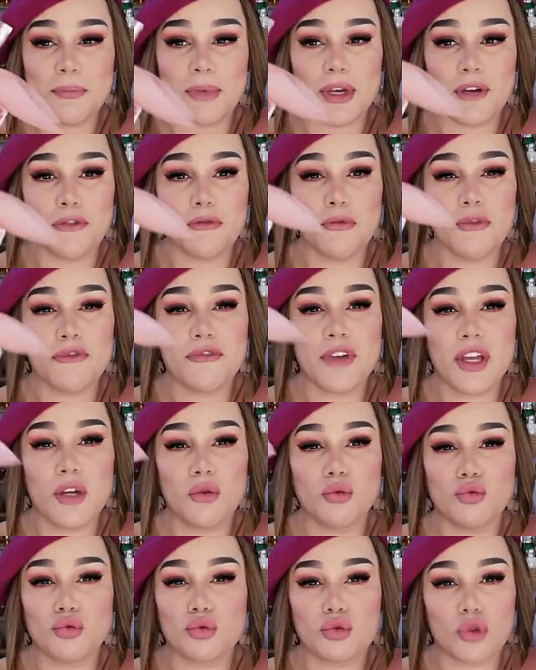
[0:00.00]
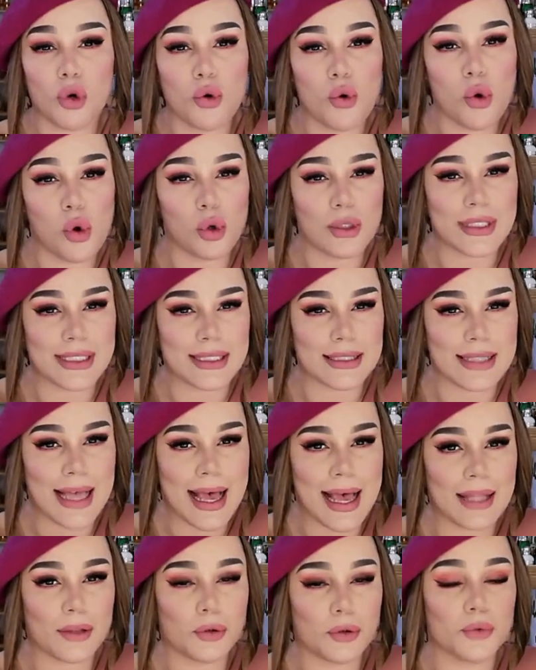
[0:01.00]
perfume veio num tom
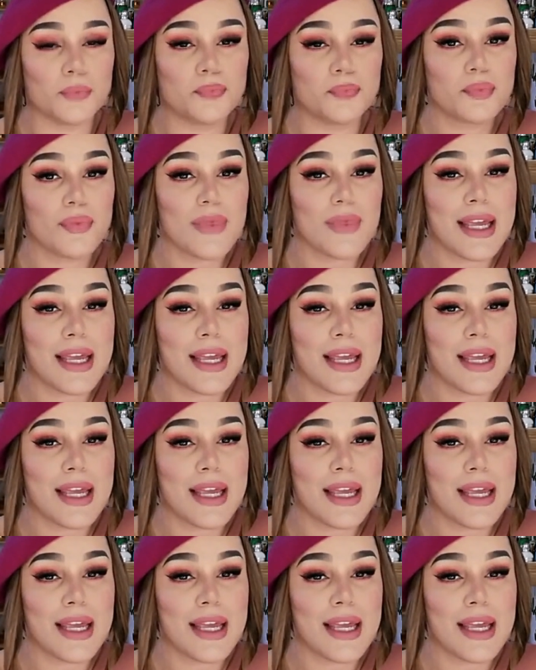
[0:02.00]
rosado,